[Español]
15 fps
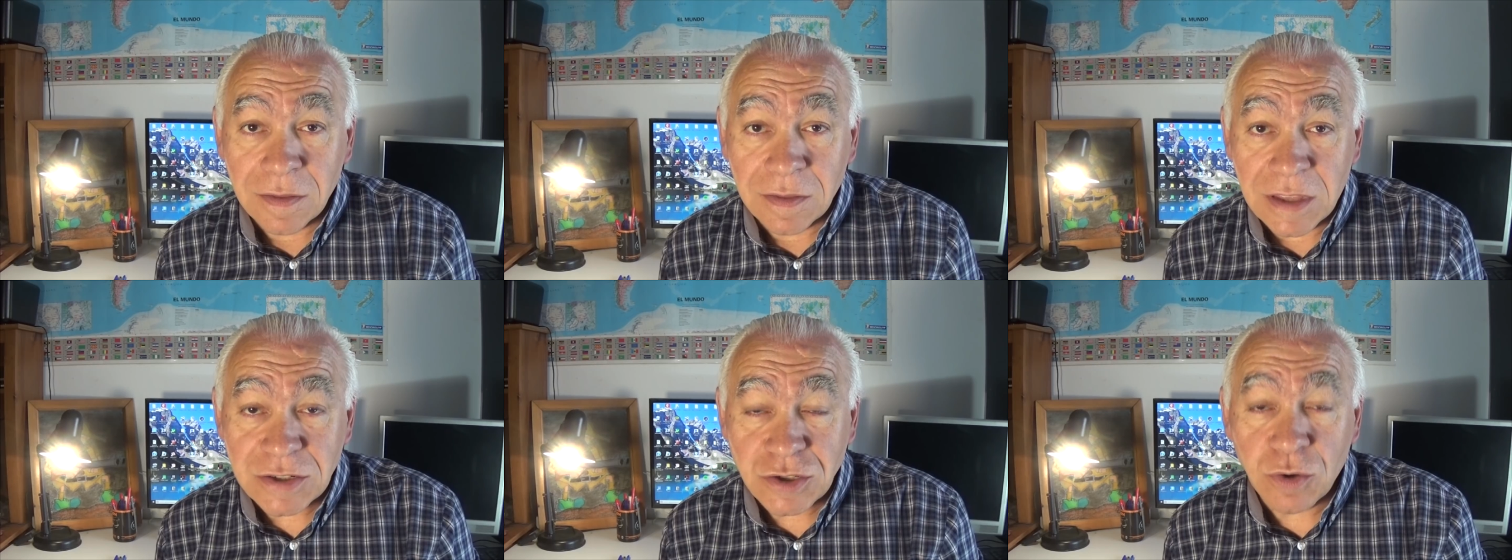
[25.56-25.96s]

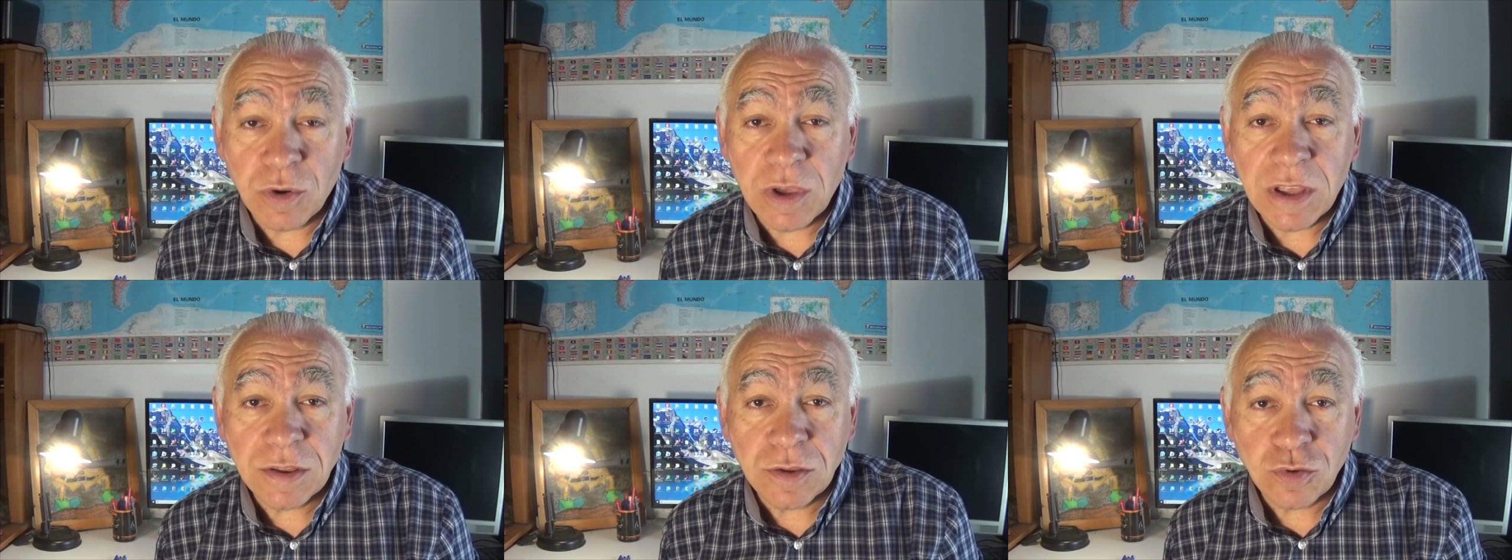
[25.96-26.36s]

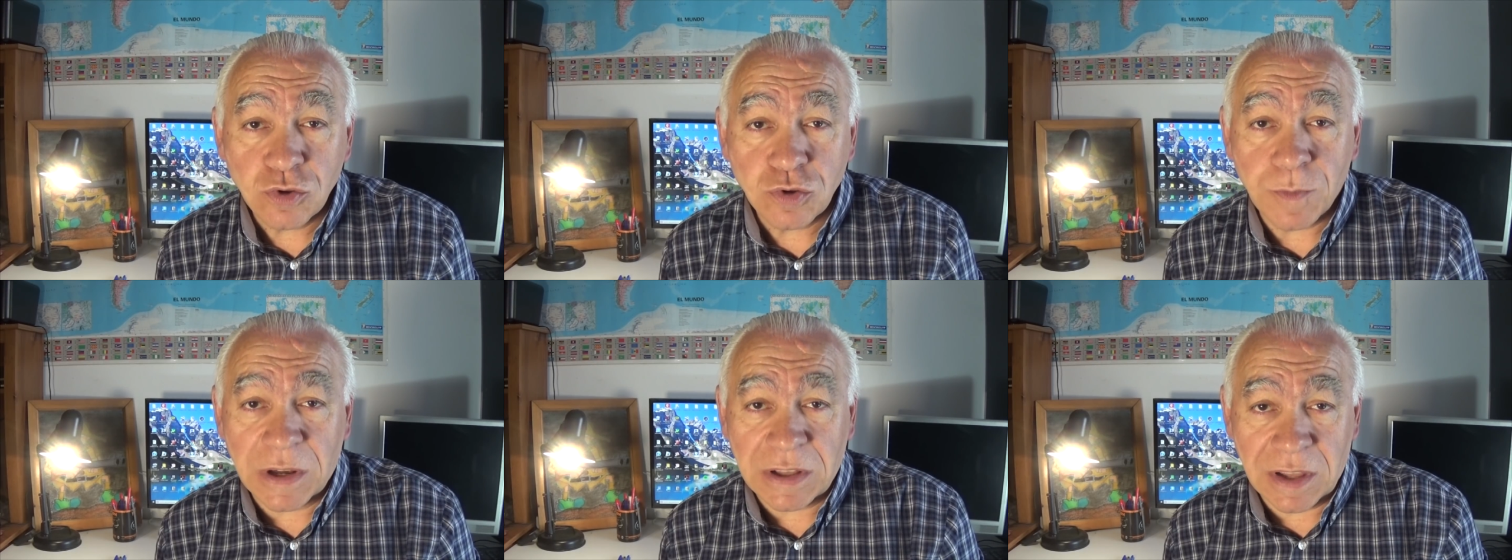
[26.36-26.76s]
Destruyen
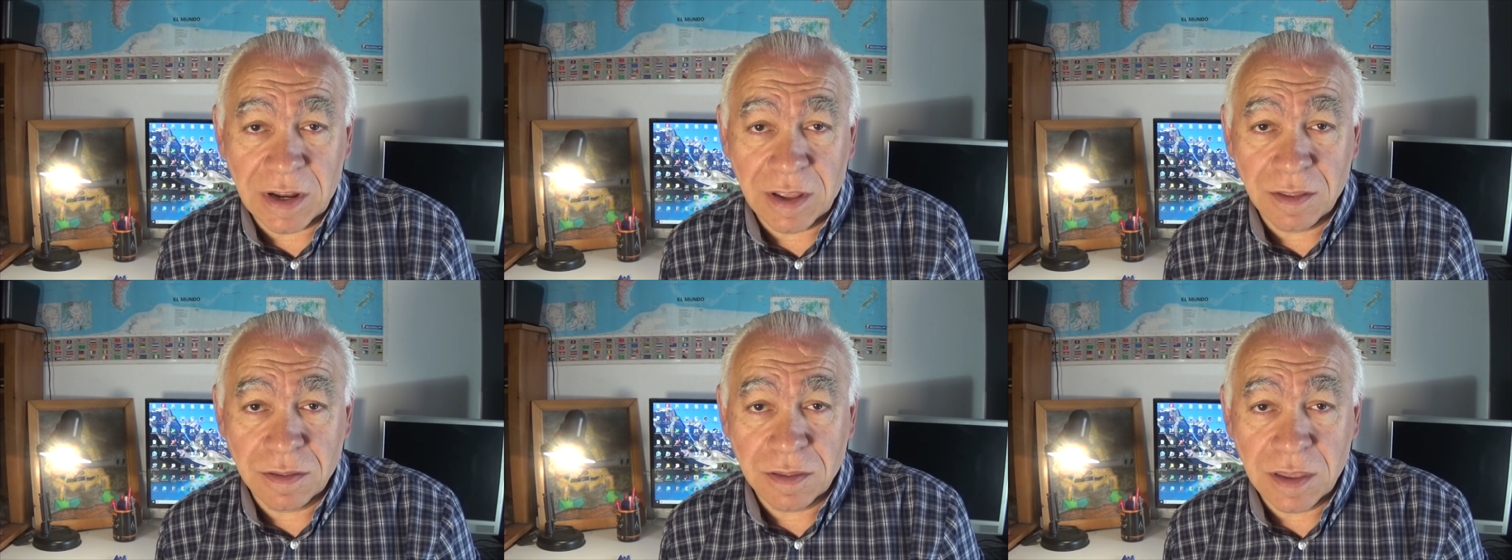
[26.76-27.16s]
tus
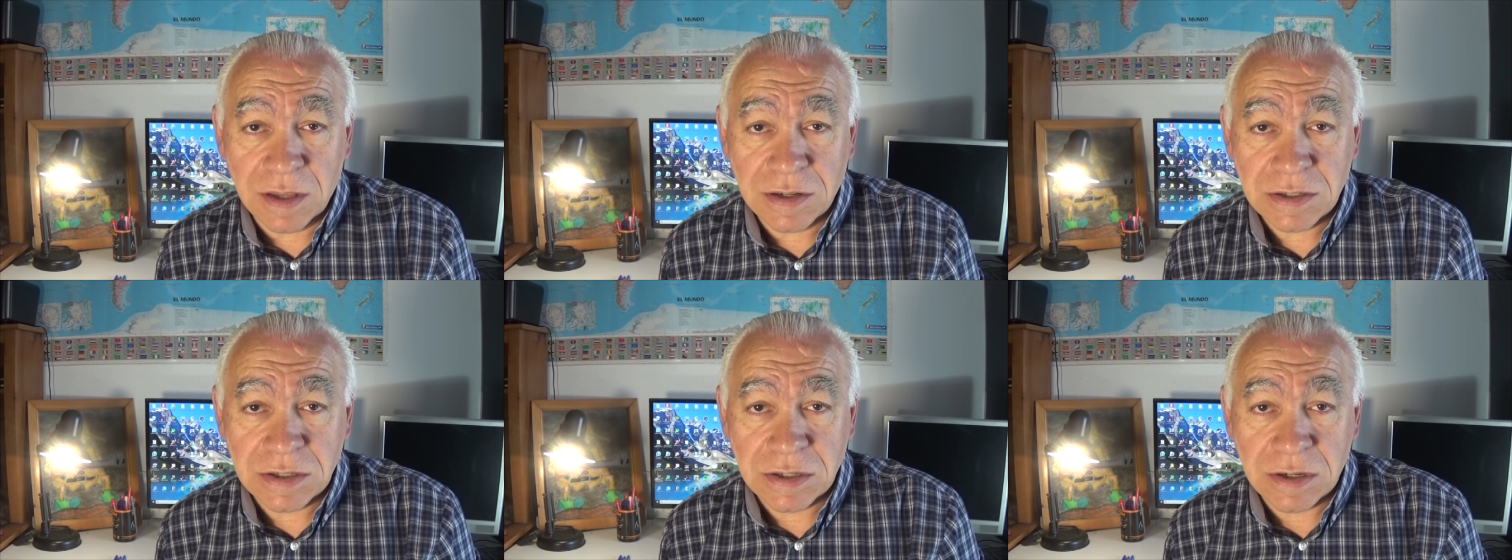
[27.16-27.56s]

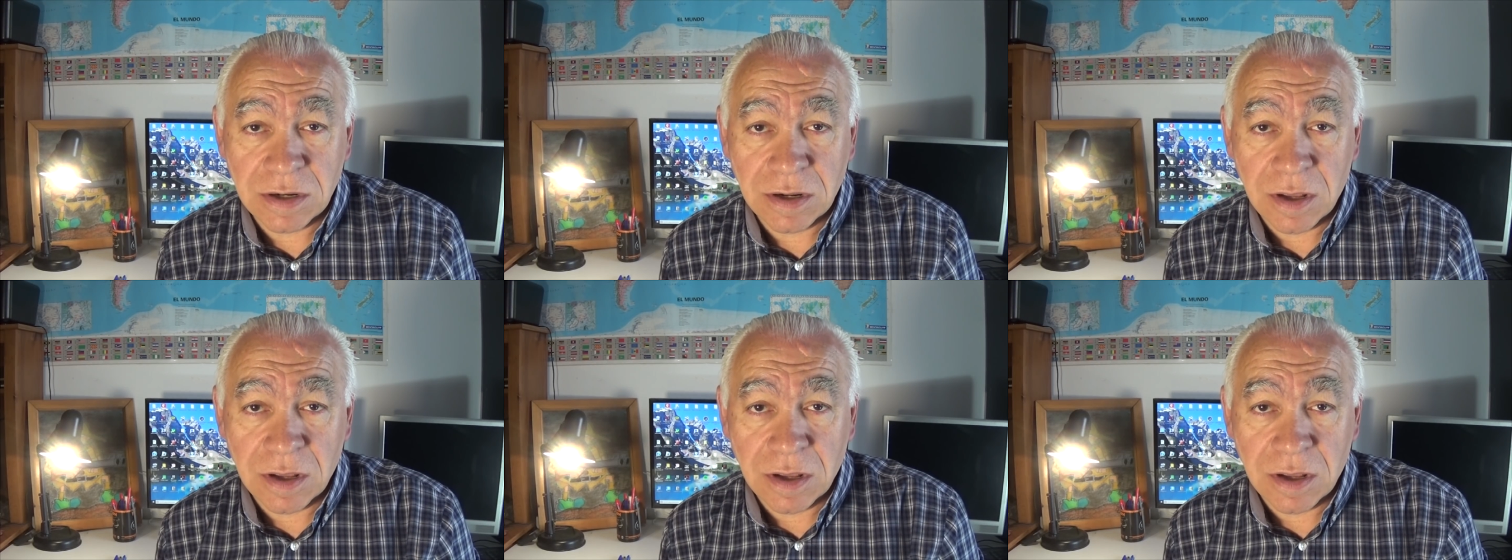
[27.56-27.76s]
pertenencias.